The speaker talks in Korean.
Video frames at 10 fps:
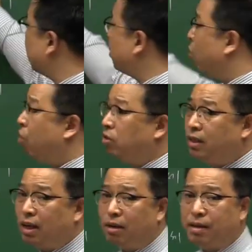얘는
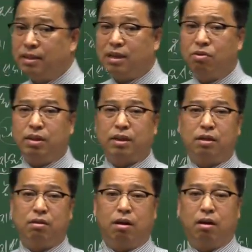어디에만 사용한다는
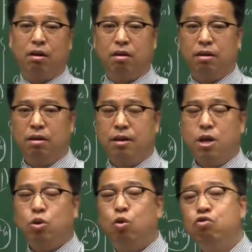거야?
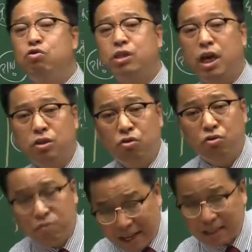교육
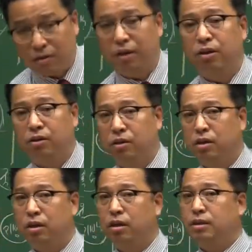재정으로만 사용하는 거죠.
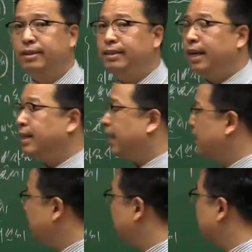근데
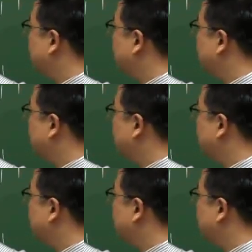얘는